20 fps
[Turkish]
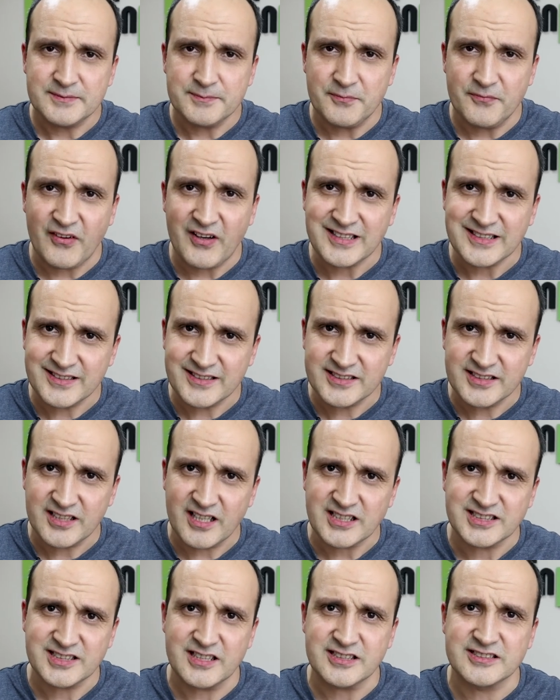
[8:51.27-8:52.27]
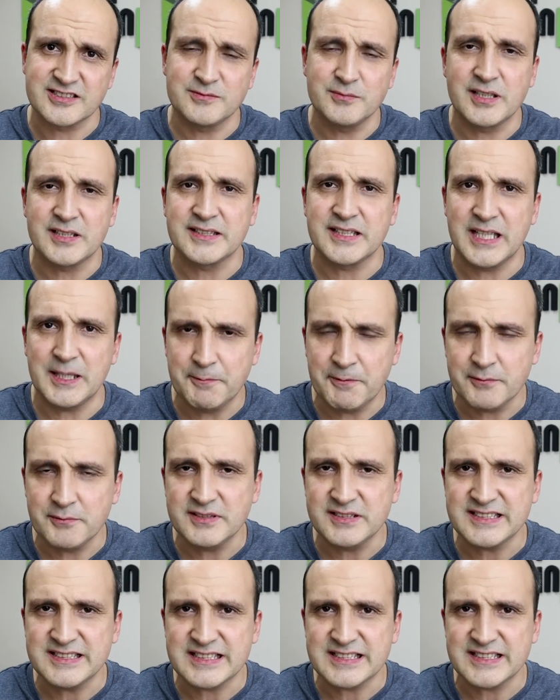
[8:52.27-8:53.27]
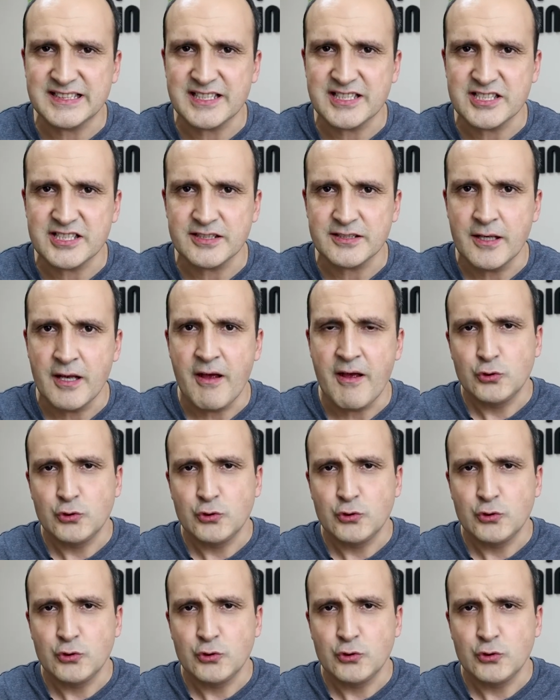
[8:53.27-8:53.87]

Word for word: farklı karşılaştırmalar da yapabiliriz sizler için.